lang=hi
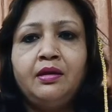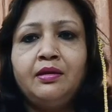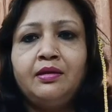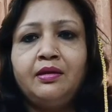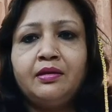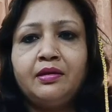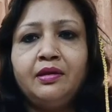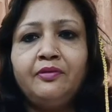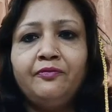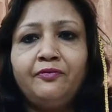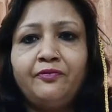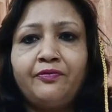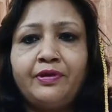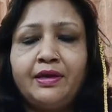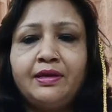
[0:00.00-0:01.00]
लेकिन
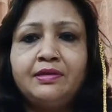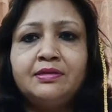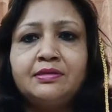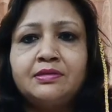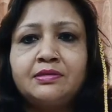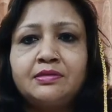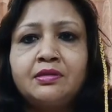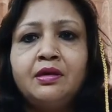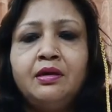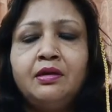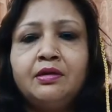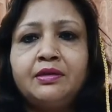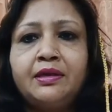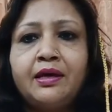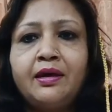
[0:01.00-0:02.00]
फ्रेंड्स
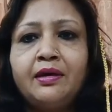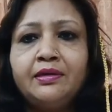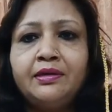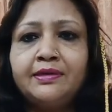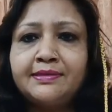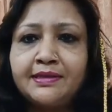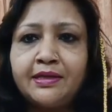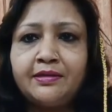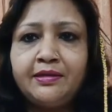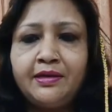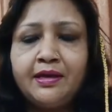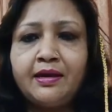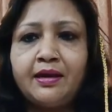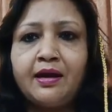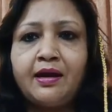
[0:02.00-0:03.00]
क्या ये सही
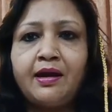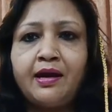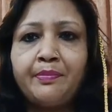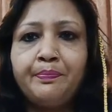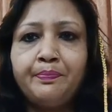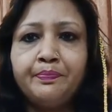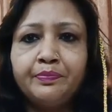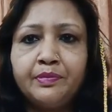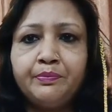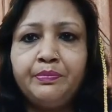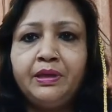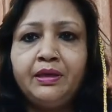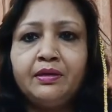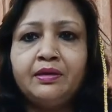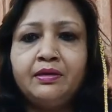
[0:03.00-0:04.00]
है आप
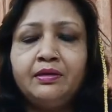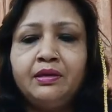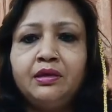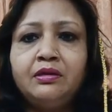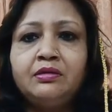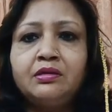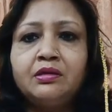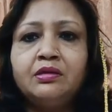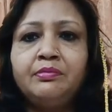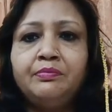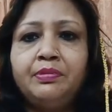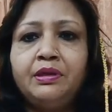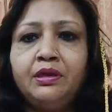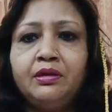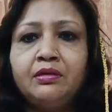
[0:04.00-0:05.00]
बीइंग एन इंडियन
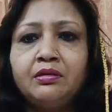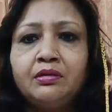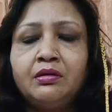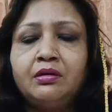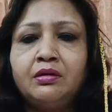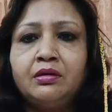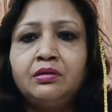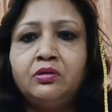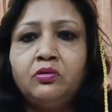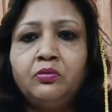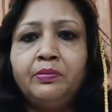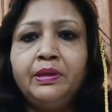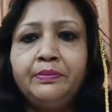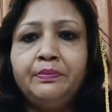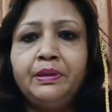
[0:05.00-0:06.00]
बीइंग अ
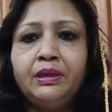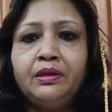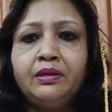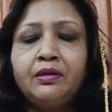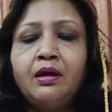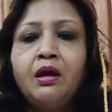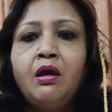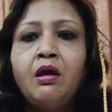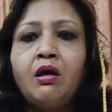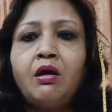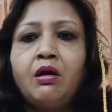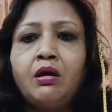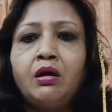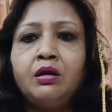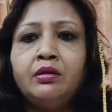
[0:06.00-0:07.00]
ह्यूमन बीइंग
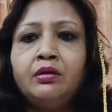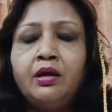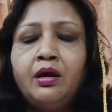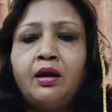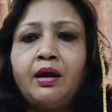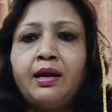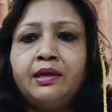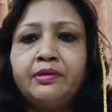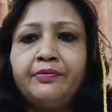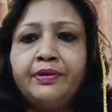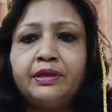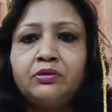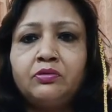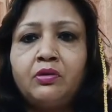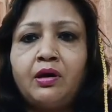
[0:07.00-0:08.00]
और
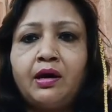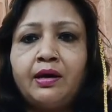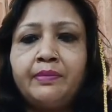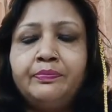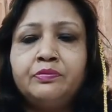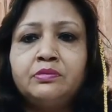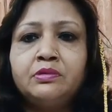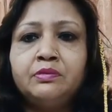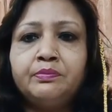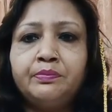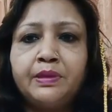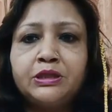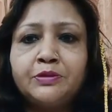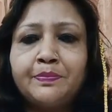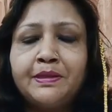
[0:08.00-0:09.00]
आयुर्वेद को आप
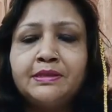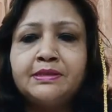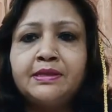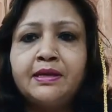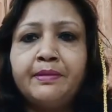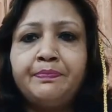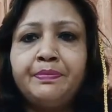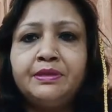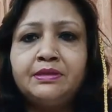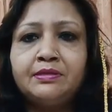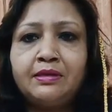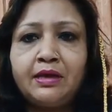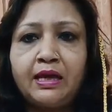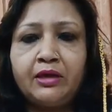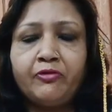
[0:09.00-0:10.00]
बचपन से अपनी
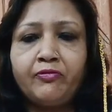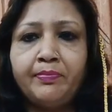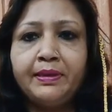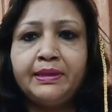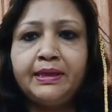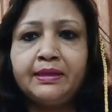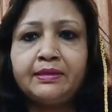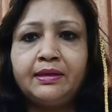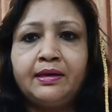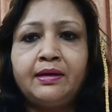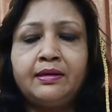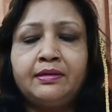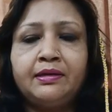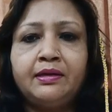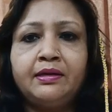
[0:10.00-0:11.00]
लाइफ में देखते आ
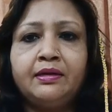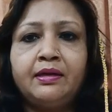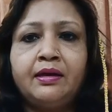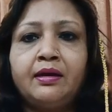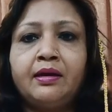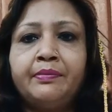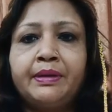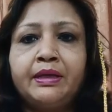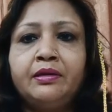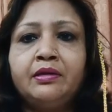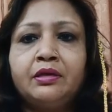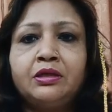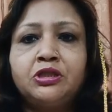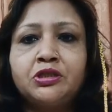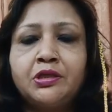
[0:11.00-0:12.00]
रहे हैं हमारी
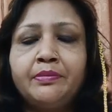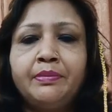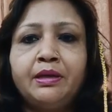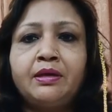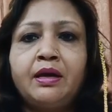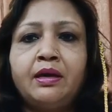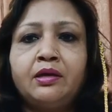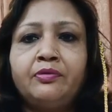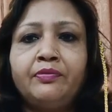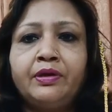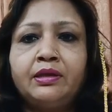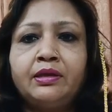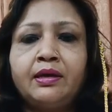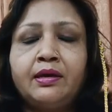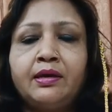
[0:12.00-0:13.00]
किचन में
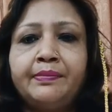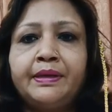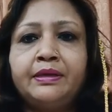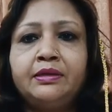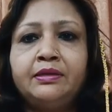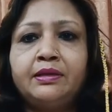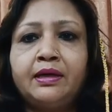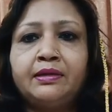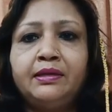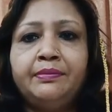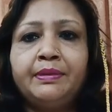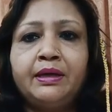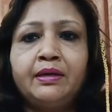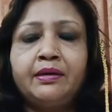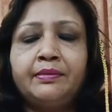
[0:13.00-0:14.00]
आयुर्वेद है हमारी दादी
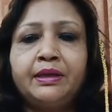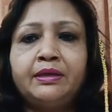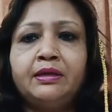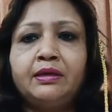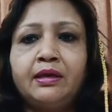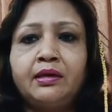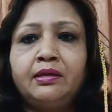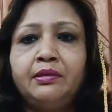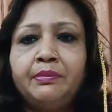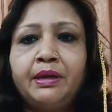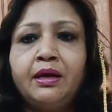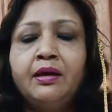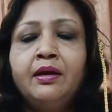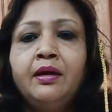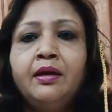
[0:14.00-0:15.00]
माँ हमारी नानी माँ
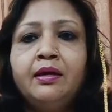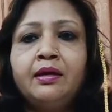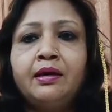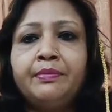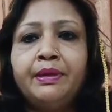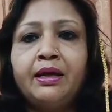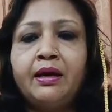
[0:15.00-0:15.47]
हमें